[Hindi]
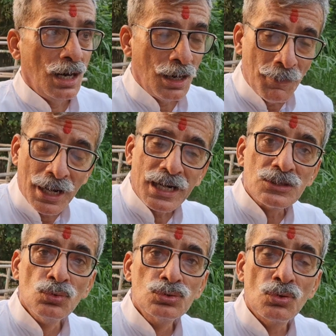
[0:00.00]
हमारे
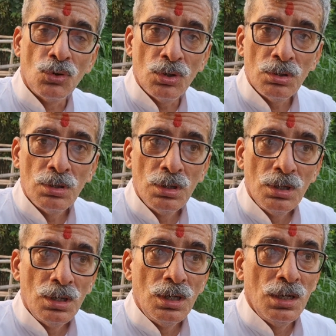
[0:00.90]
दूध को हाँ,
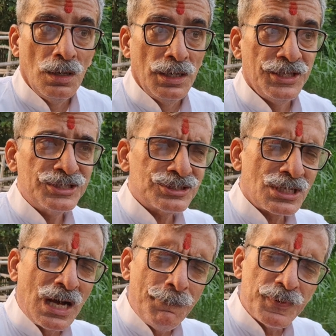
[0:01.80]
हाँ, हाँ।
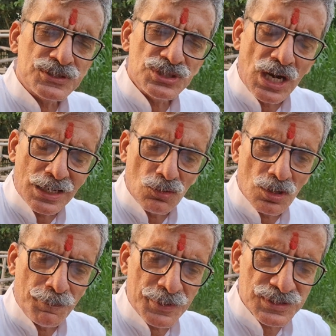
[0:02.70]
इतना प्रचार
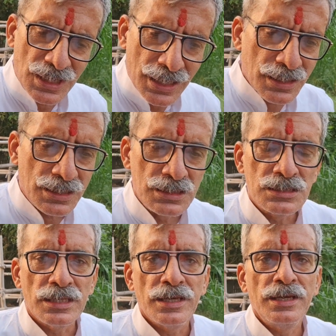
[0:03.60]
और प्रसार कर
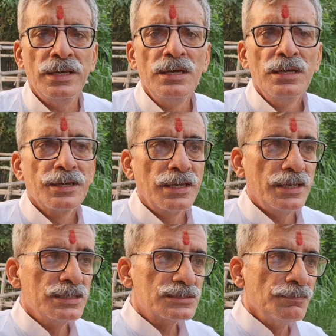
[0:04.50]
देते हैं हम्म, हम्म। कि
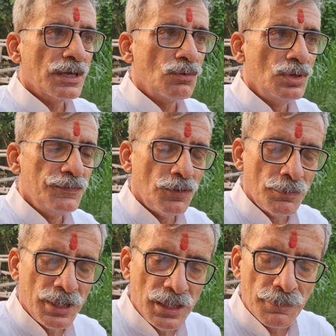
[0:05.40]
इसमें
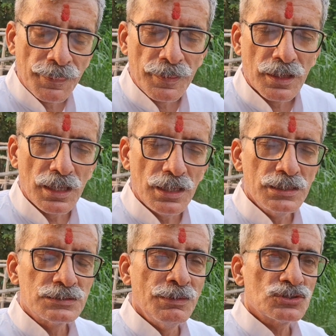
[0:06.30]
कोलिफॉर्म है हम्म, कि
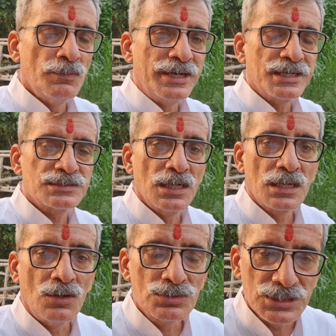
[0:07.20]
इसमें सोमेटिक सेल
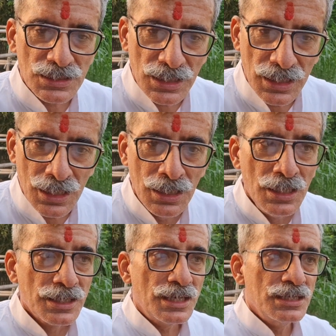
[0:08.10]
काउंट ज्यादा है
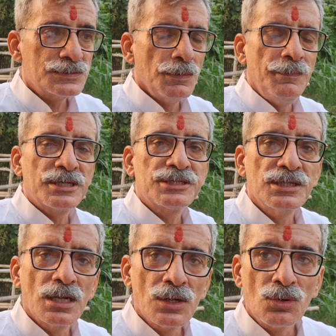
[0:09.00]
कि इसमें
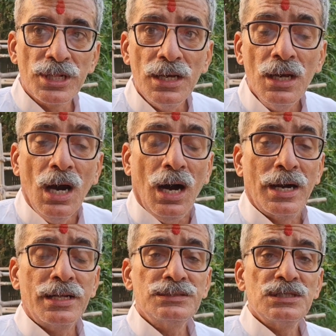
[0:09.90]
बैक्टीरियल लोड है
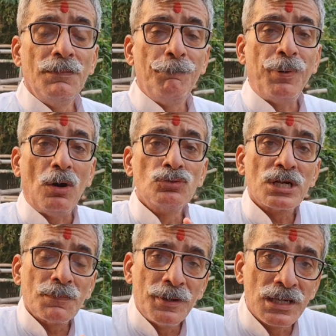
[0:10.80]
अरे जब
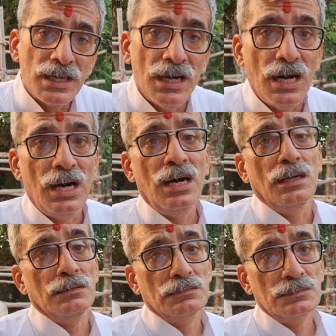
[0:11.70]
पाउडर बन गया
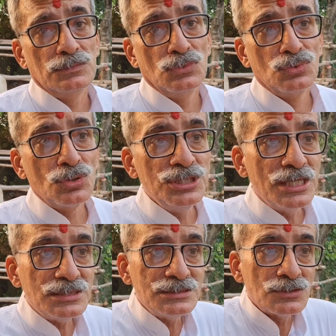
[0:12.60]
जी तो
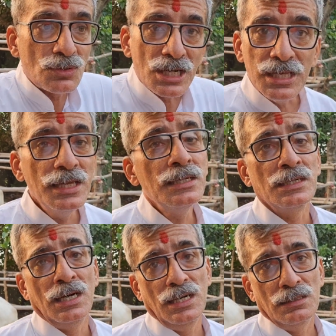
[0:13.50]
ये चीजें तो रही
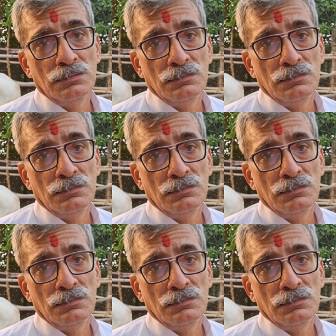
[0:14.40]
नहीं ना